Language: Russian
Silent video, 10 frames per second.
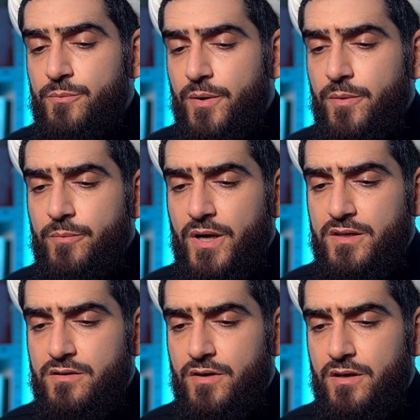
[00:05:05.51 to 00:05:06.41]
Помимо
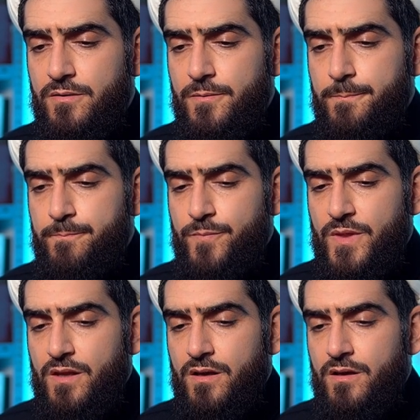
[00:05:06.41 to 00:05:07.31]
этого,
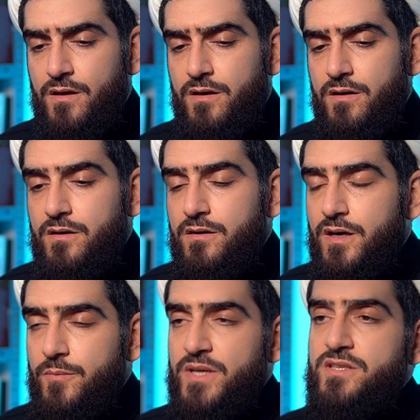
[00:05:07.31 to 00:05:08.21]
э,
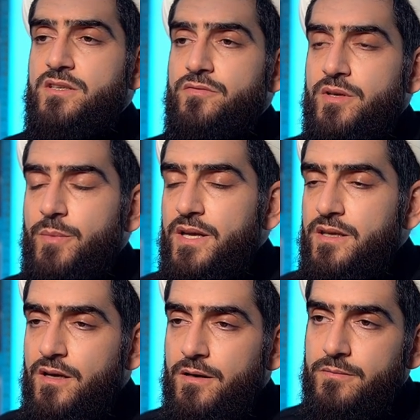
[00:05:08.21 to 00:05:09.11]
обратите
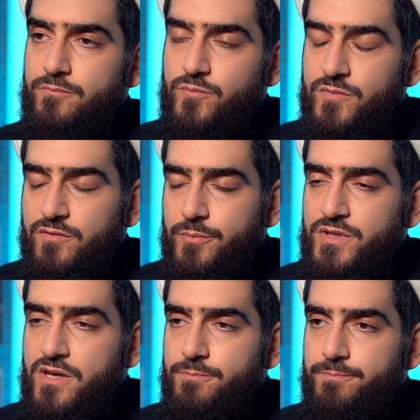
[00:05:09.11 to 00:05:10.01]
внимание,
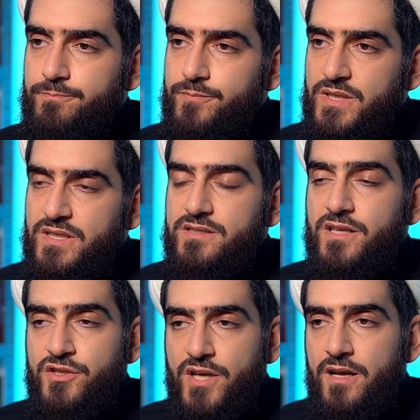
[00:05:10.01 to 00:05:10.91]
вообще
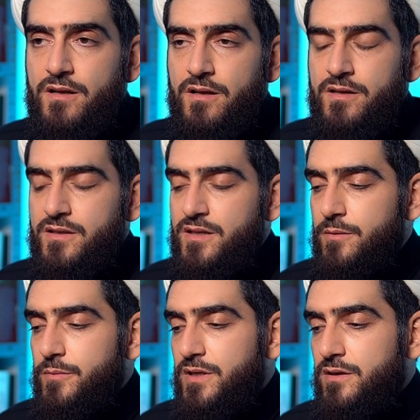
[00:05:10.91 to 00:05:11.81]
изначально,
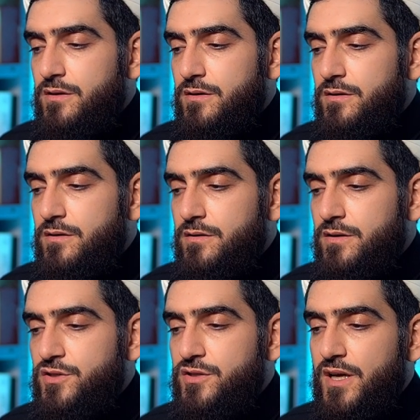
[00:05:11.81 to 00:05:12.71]
когда мы а,
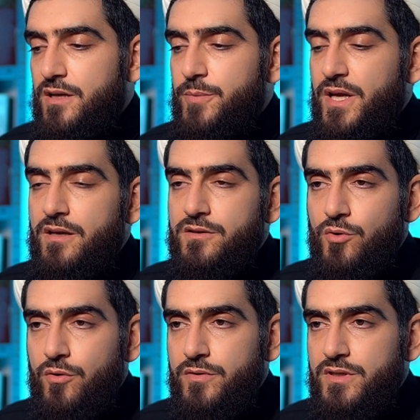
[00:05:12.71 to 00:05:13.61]
начинали проект
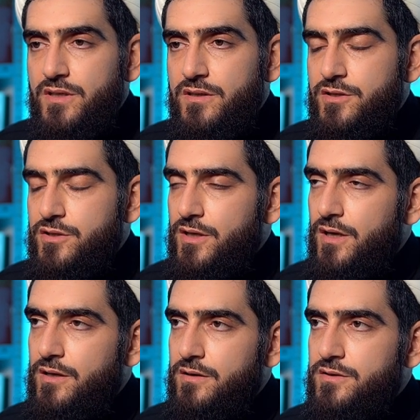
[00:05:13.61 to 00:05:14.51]
«Доводы»,
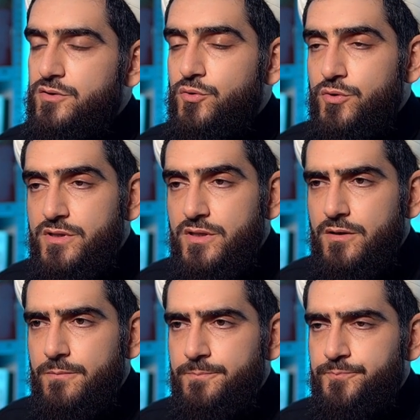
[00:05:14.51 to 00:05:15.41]
начинали
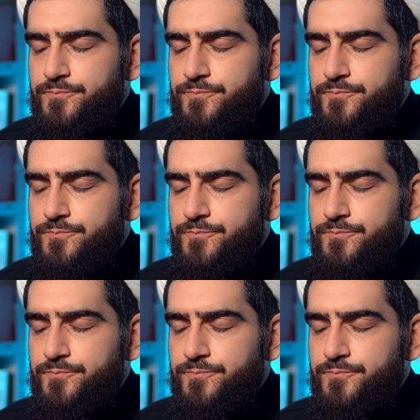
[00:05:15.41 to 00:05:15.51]
дискуссии,